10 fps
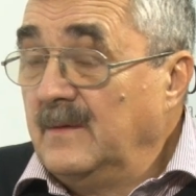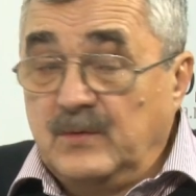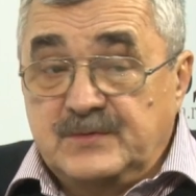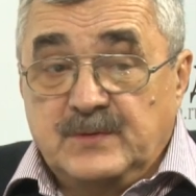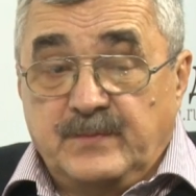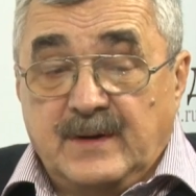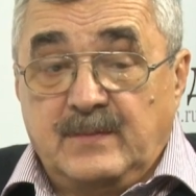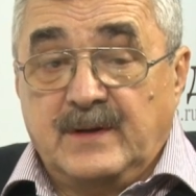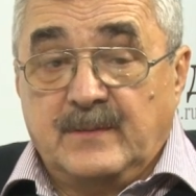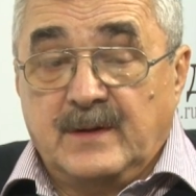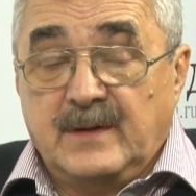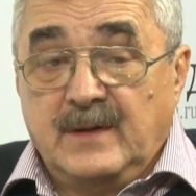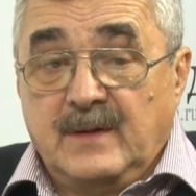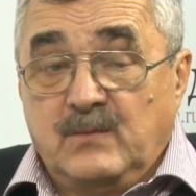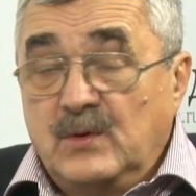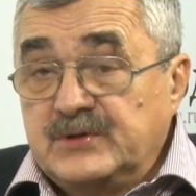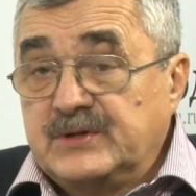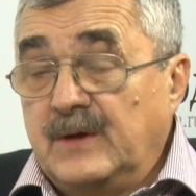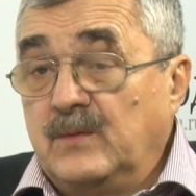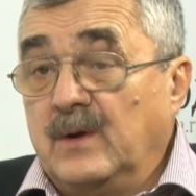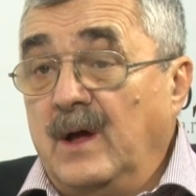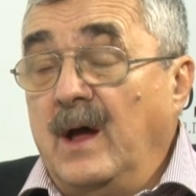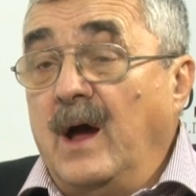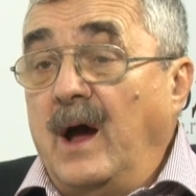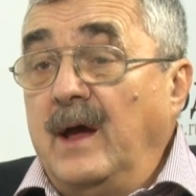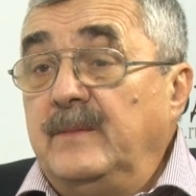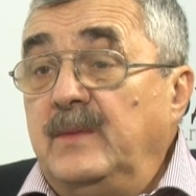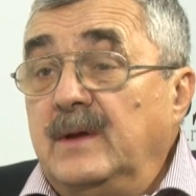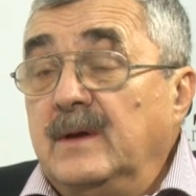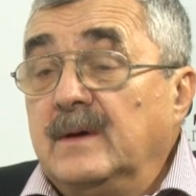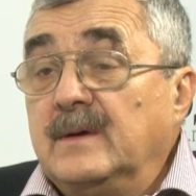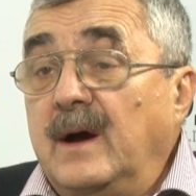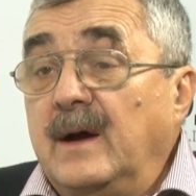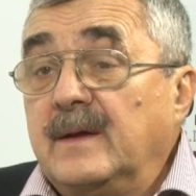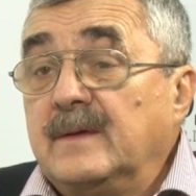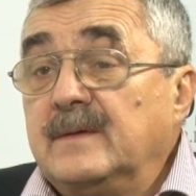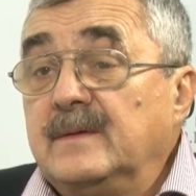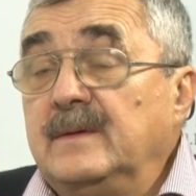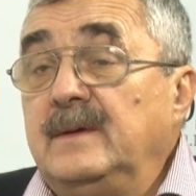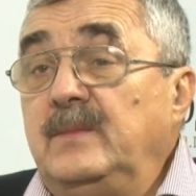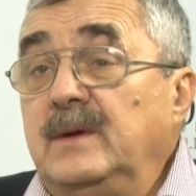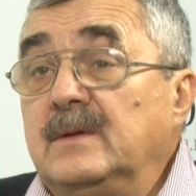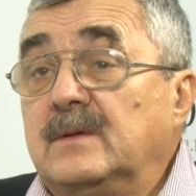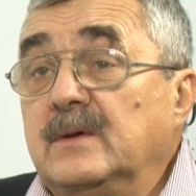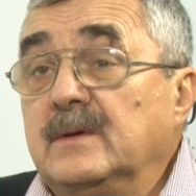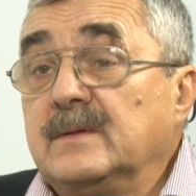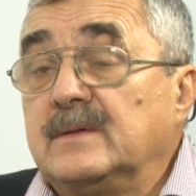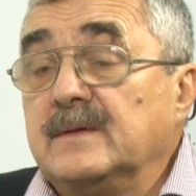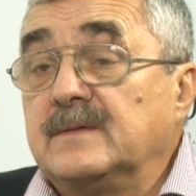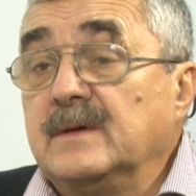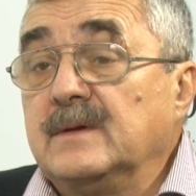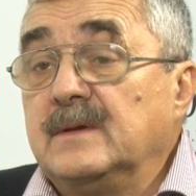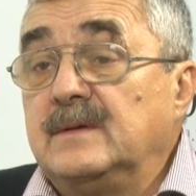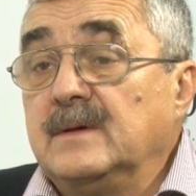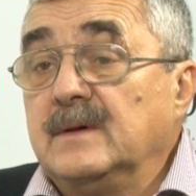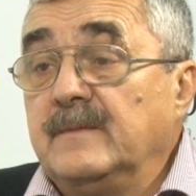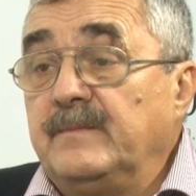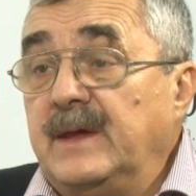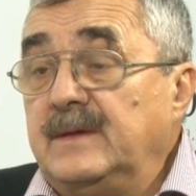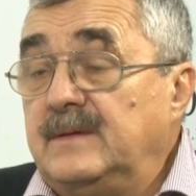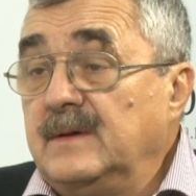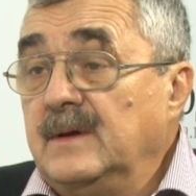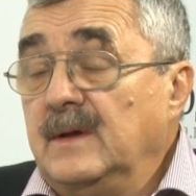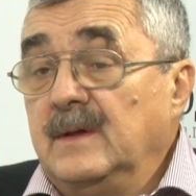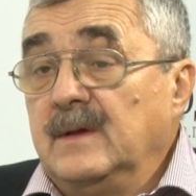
Вот в чем проблема. Больше того, а, име, э, а э, имеют ли, так сказать, э, эти,